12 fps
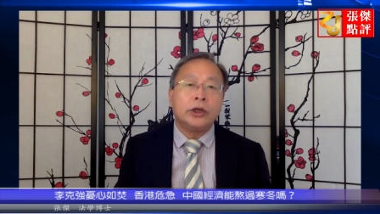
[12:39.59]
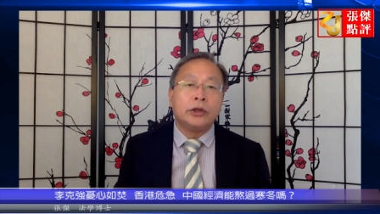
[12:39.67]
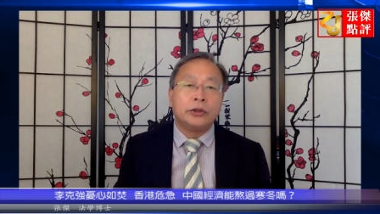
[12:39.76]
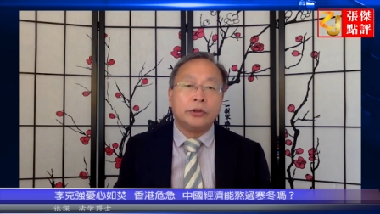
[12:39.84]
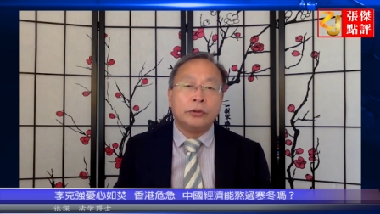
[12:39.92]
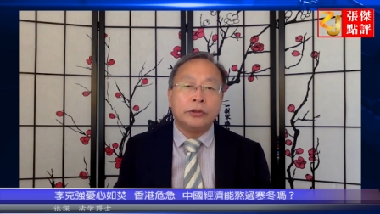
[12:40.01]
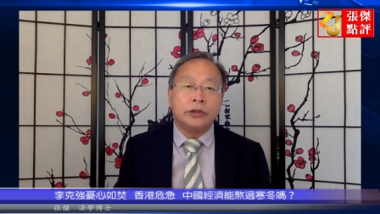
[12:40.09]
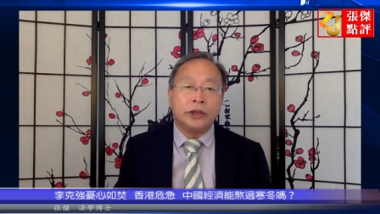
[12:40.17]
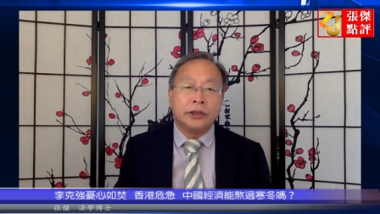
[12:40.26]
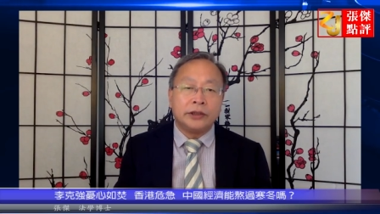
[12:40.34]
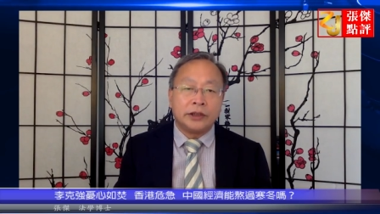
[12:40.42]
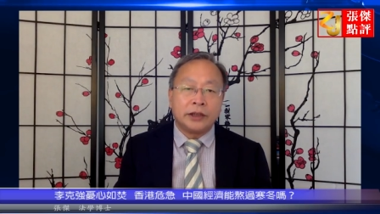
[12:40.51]
荣
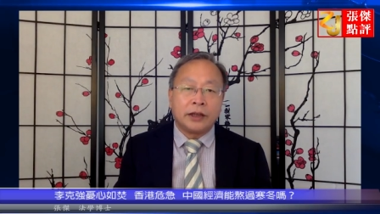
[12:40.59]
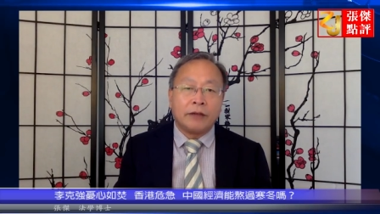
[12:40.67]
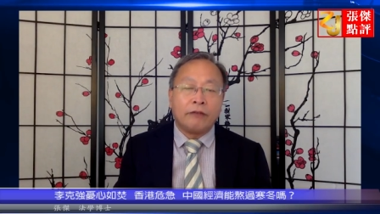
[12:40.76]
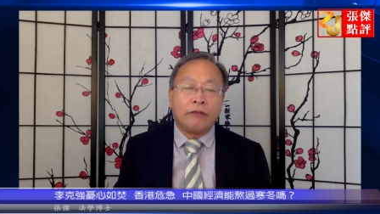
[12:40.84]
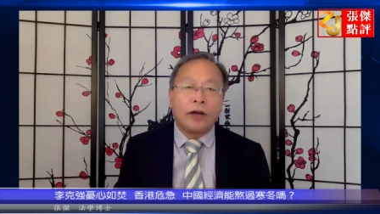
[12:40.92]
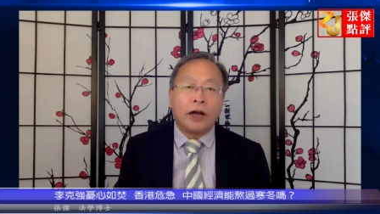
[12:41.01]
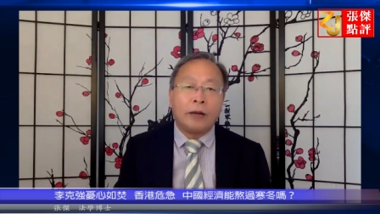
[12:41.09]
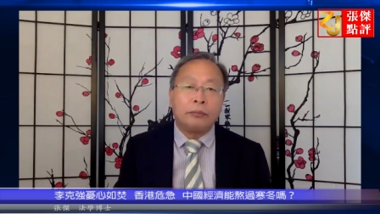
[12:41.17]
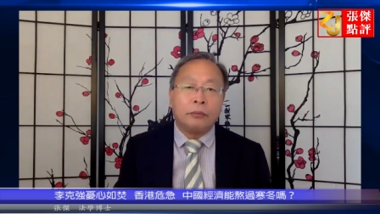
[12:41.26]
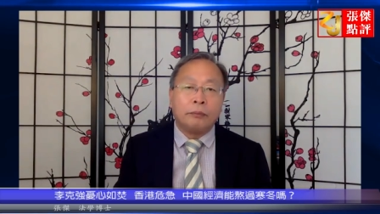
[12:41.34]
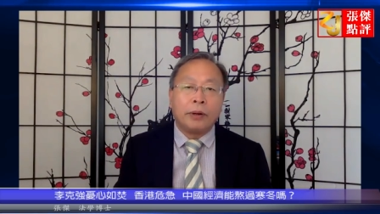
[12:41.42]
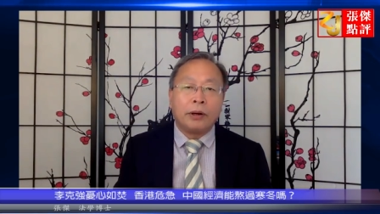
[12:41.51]
鼎集团发
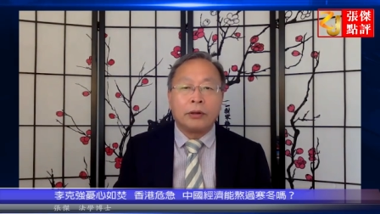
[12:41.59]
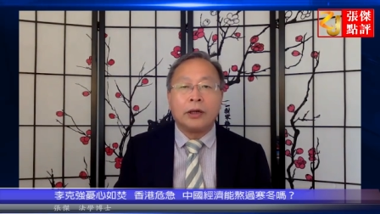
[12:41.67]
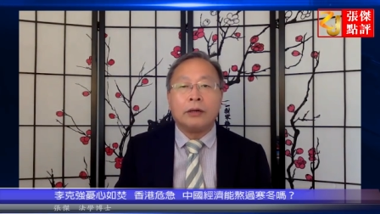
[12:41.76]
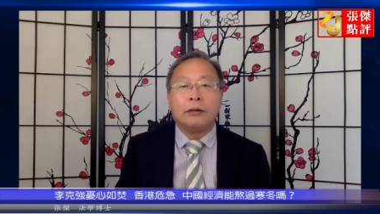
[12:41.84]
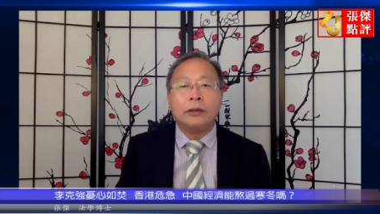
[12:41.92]
布报告，